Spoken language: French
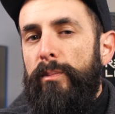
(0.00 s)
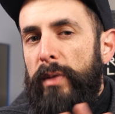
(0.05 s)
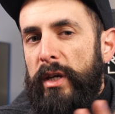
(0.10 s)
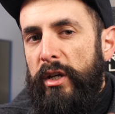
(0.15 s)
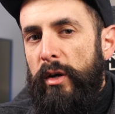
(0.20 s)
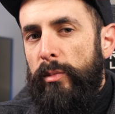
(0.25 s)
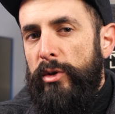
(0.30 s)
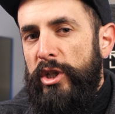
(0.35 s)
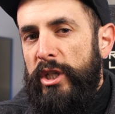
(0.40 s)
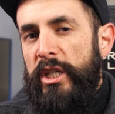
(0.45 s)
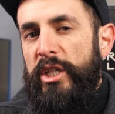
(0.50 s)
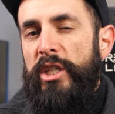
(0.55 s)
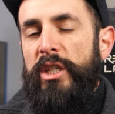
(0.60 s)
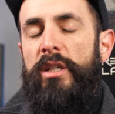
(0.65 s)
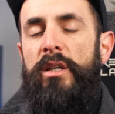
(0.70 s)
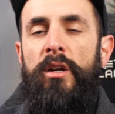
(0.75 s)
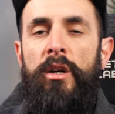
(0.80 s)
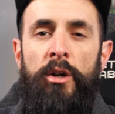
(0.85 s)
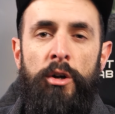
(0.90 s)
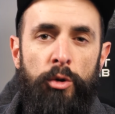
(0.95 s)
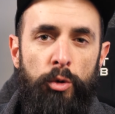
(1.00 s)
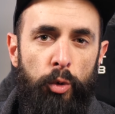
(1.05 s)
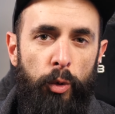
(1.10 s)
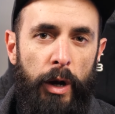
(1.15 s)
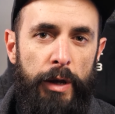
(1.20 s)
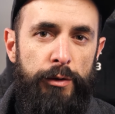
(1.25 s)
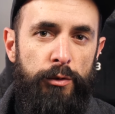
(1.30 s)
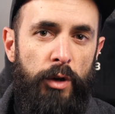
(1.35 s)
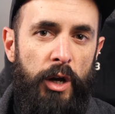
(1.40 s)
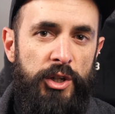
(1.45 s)
mais comme je l'ai dit, on
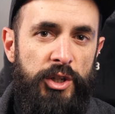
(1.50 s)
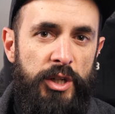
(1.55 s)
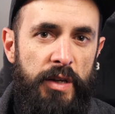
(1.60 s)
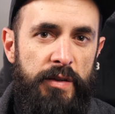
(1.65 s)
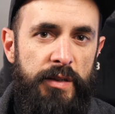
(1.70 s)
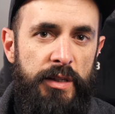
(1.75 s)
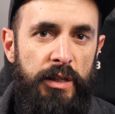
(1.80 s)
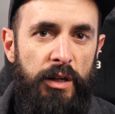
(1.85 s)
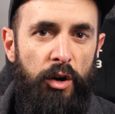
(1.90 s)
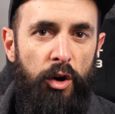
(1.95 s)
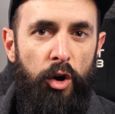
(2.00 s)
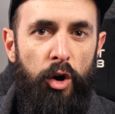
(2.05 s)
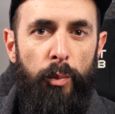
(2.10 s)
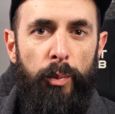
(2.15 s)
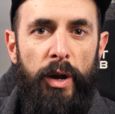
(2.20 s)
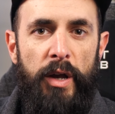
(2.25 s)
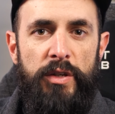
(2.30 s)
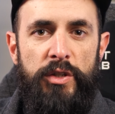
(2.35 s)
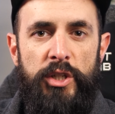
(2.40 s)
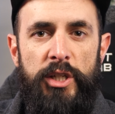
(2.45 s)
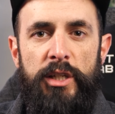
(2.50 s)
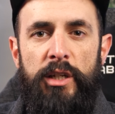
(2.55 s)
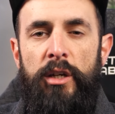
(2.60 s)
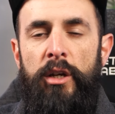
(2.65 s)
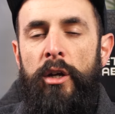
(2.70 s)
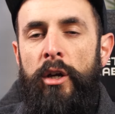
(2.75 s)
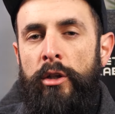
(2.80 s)
reste sur un châssis en plastique.